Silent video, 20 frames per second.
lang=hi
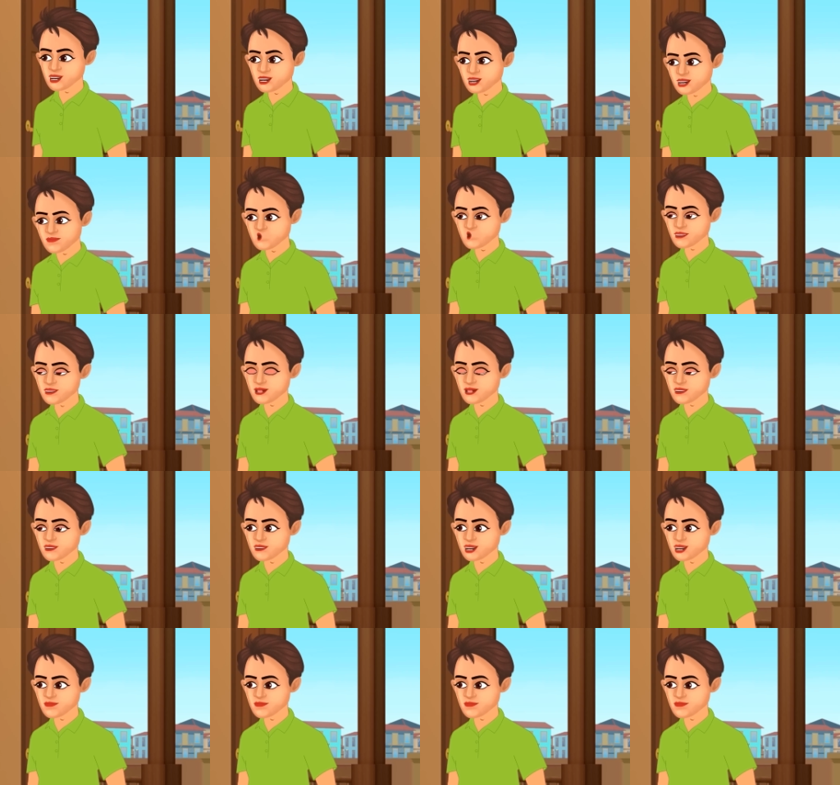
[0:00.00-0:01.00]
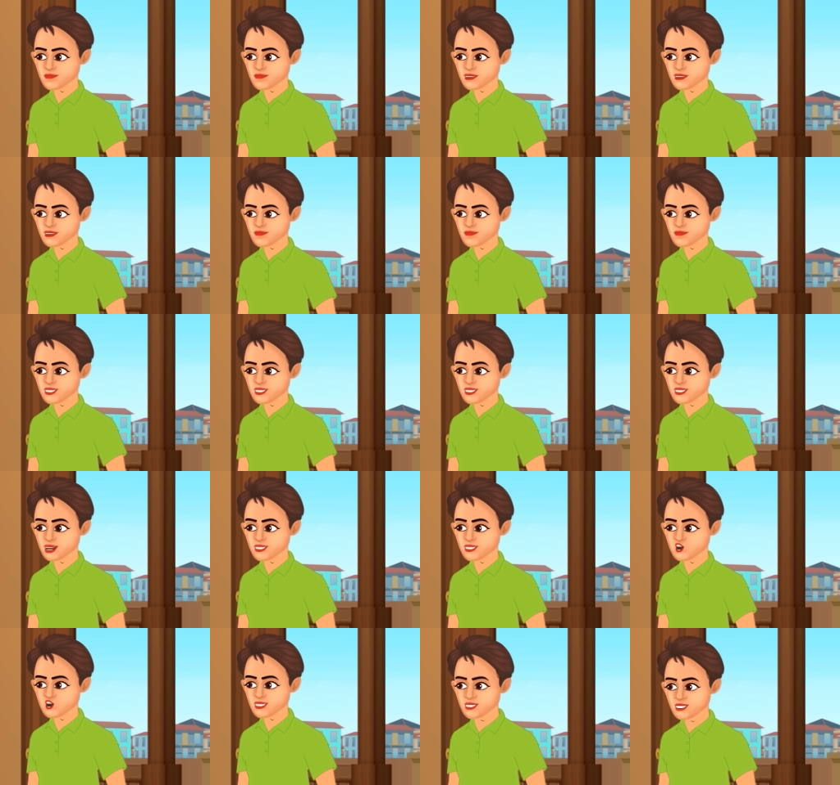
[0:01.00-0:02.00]
लेकिन मालिक आपने
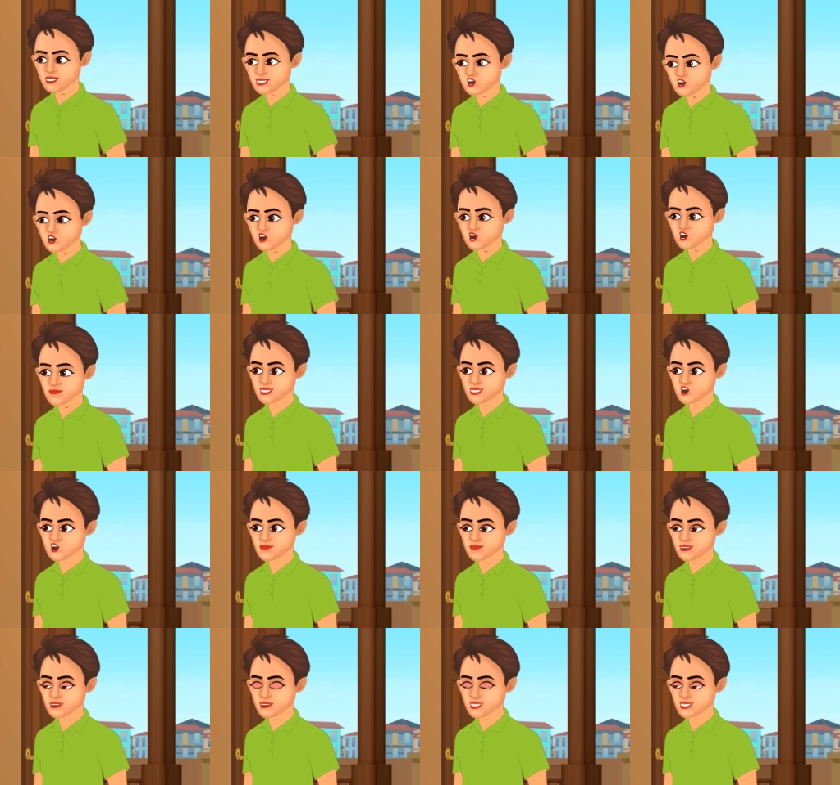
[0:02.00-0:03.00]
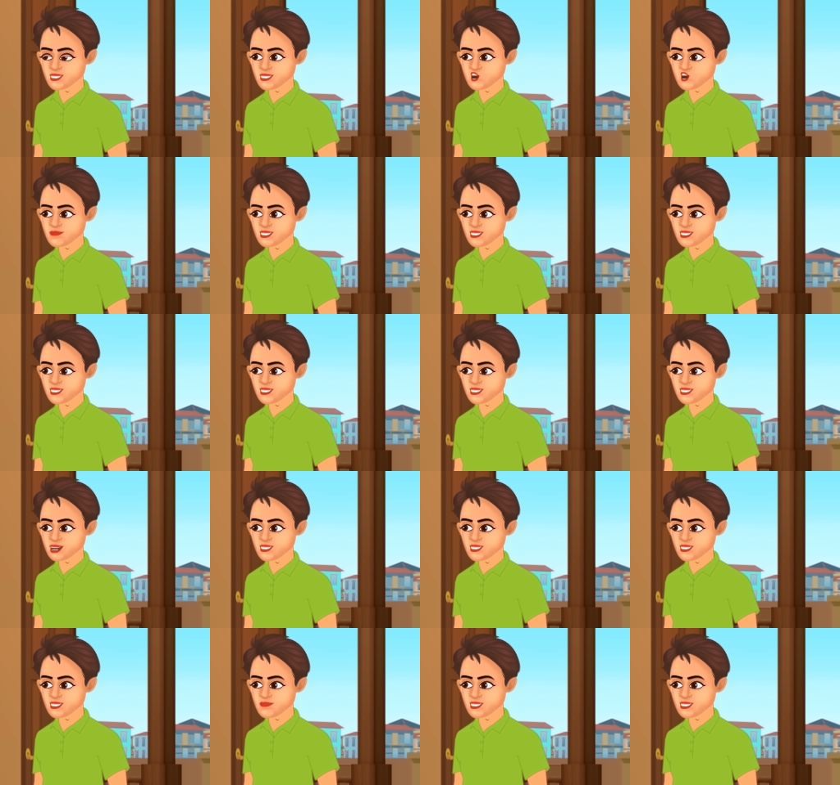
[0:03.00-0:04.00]
ये नहीं सोचा कि हमारी जो पिछली
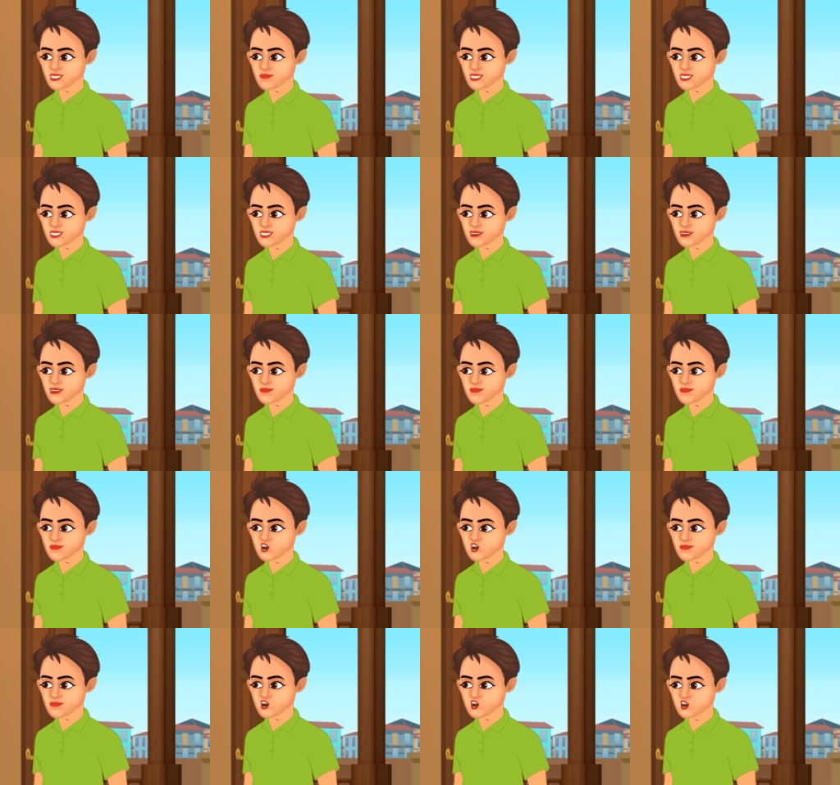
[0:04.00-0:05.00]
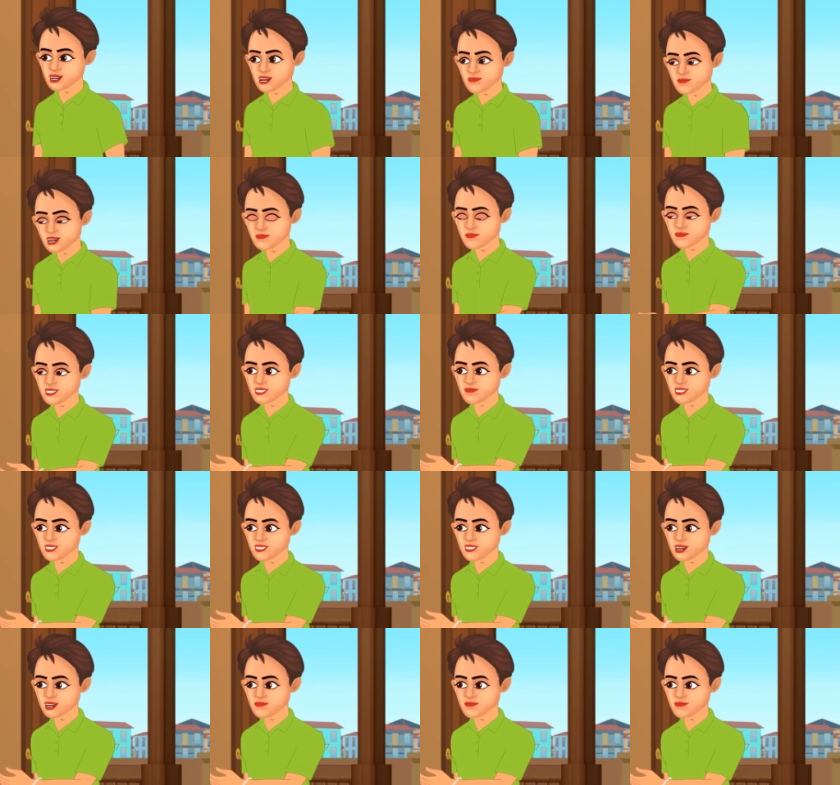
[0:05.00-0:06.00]
जिंदगी थी वो बहुत अच्छी
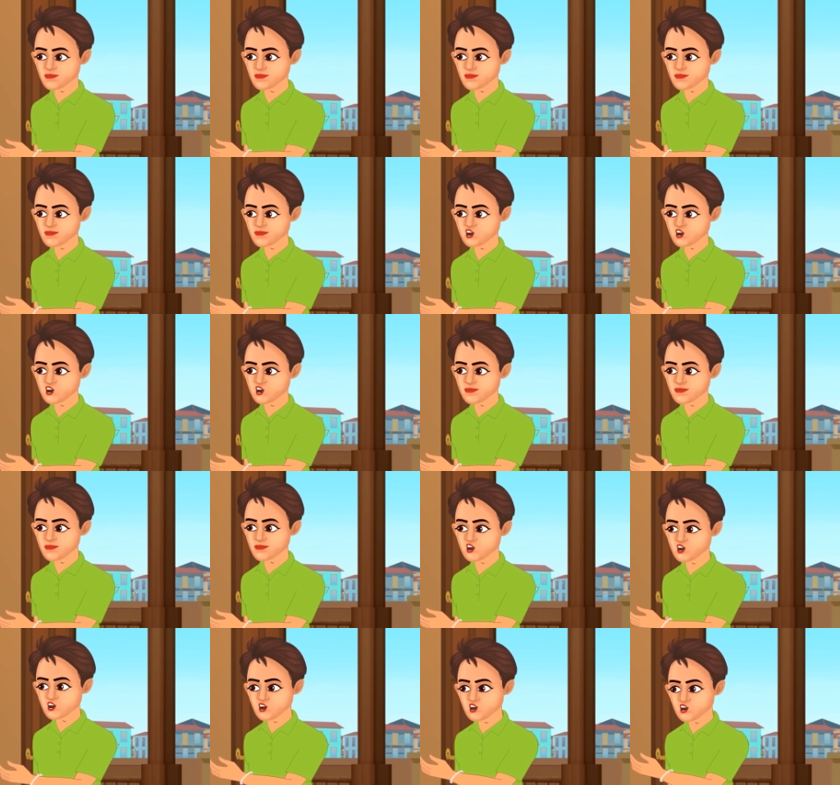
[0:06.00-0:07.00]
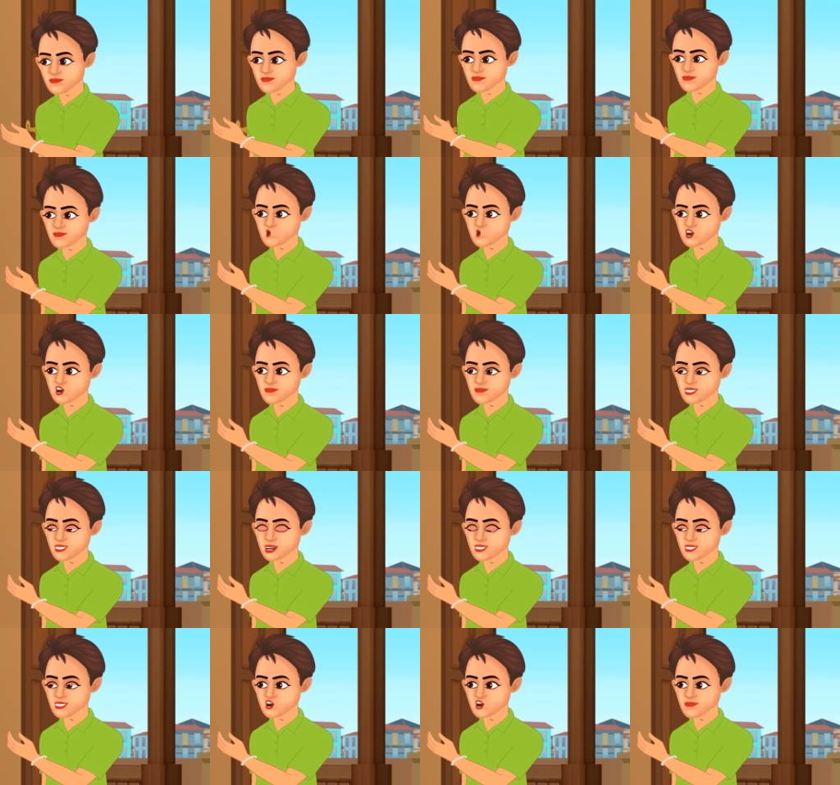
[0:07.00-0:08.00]
थी और अब दो वक्त की
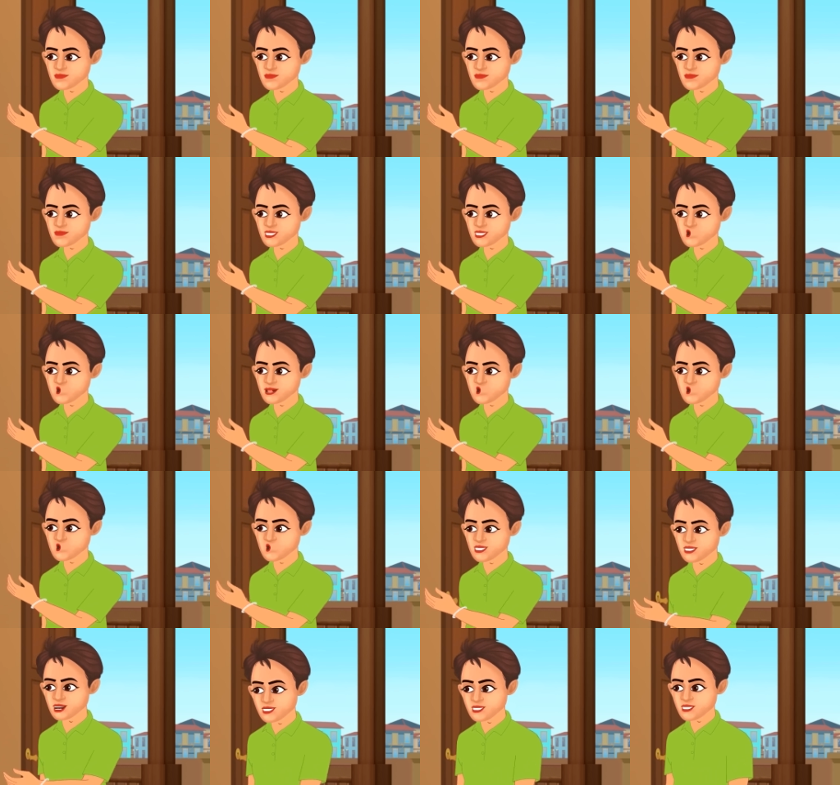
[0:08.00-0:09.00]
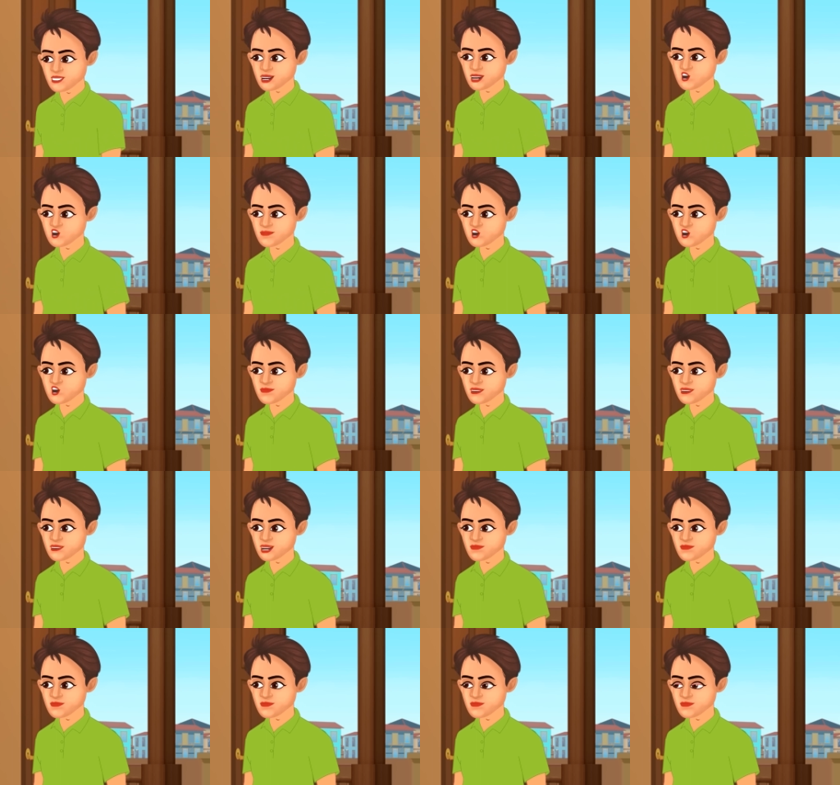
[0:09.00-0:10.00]
रोटी भी हम सुकून से नहीं खा पाते